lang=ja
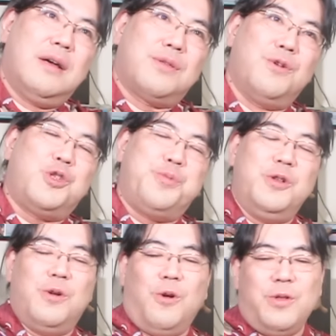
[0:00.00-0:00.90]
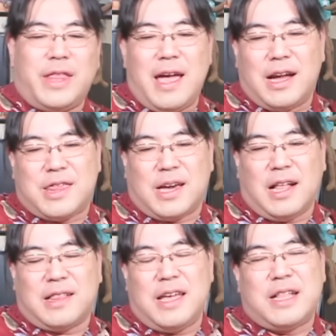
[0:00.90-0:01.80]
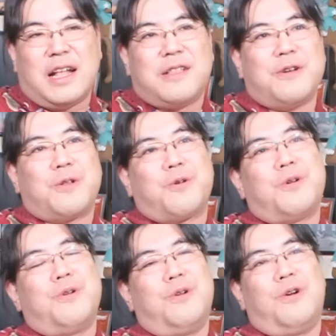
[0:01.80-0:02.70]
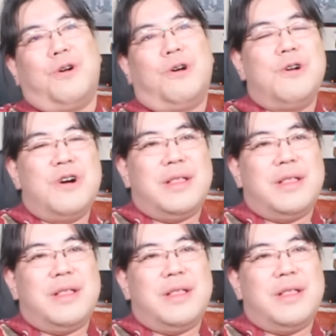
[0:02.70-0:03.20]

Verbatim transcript: その自分の論点が違っていたっていうところを、